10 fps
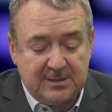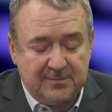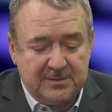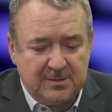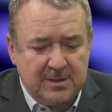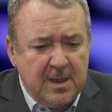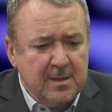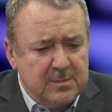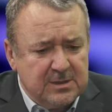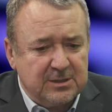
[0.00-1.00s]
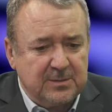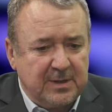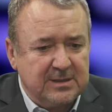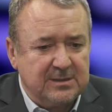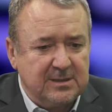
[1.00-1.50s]
zachwycony. Myślę, że
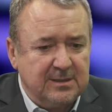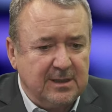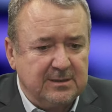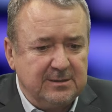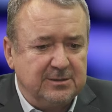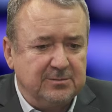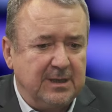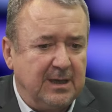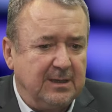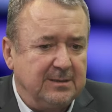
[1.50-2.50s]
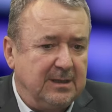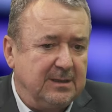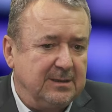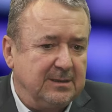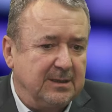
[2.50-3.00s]
prezes jednak liczył na,
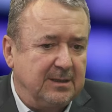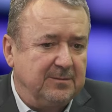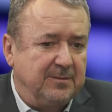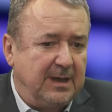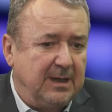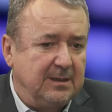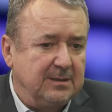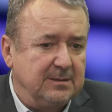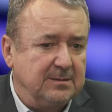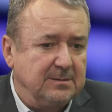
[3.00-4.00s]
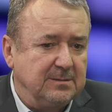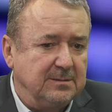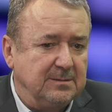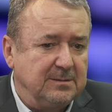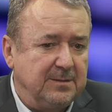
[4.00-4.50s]
na, na takie dwa e, e,
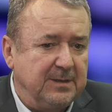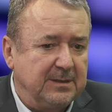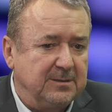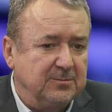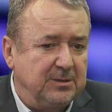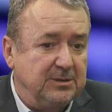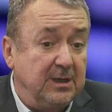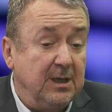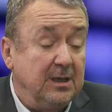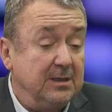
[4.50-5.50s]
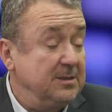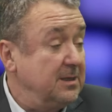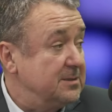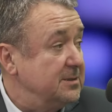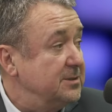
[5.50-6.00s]
efekty, które się
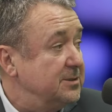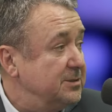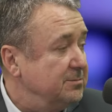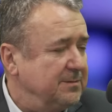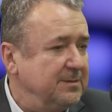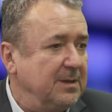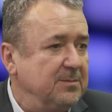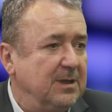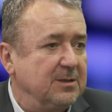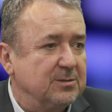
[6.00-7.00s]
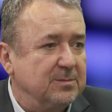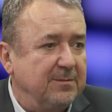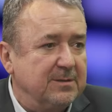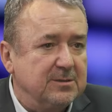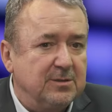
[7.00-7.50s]
nie ziściły w najmniejszym
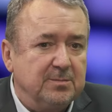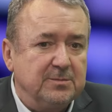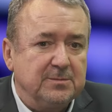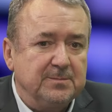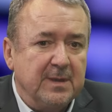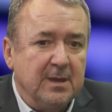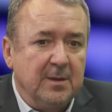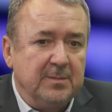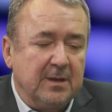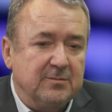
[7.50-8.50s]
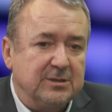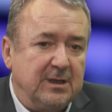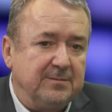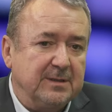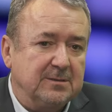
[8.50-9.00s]
nawet stopniu. Pierwszy
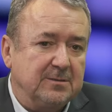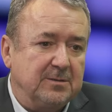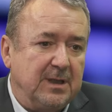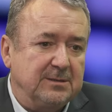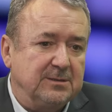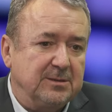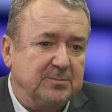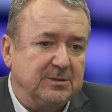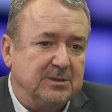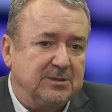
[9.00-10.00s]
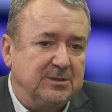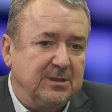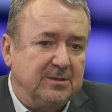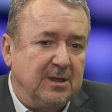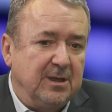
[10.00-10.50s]
efekt to taki, że przecież
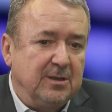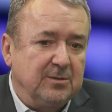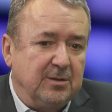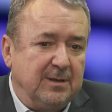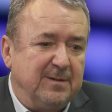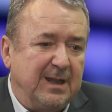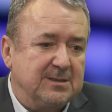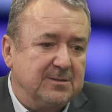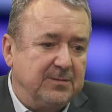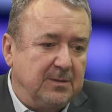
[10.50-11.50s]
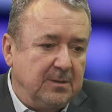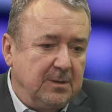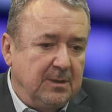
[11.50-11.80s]
to lewactwo